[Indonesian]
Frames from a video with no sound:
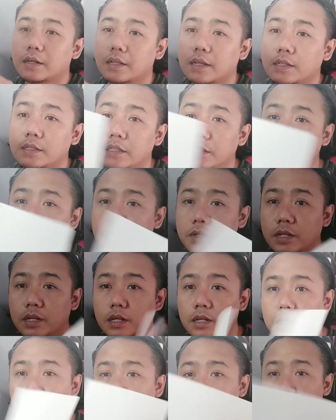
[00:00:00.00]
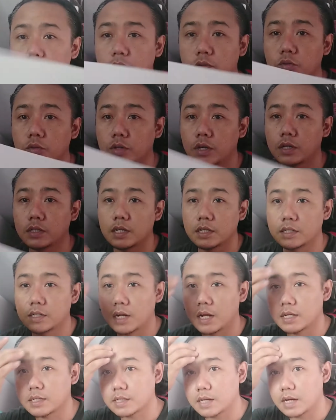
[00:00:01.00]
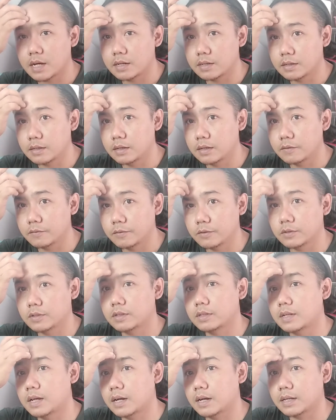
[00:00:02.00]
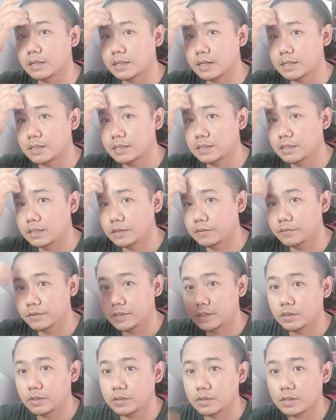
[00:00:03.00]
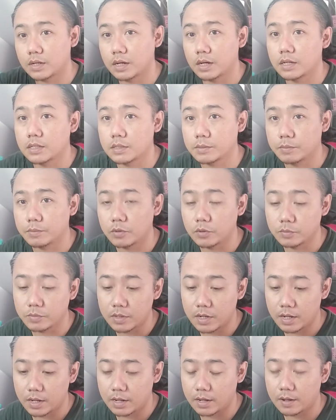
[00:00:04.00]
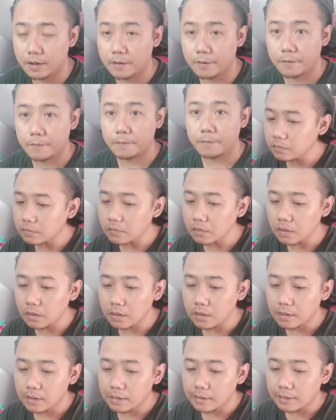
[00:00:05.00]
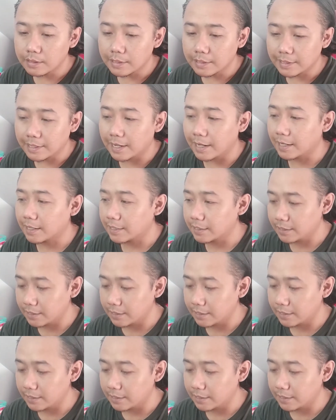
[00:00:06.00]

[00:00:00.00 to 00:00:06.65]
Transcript: kertasnya seperti ini sudah saya jelaskan info tentang kertas di video saya sebelumnya ya nah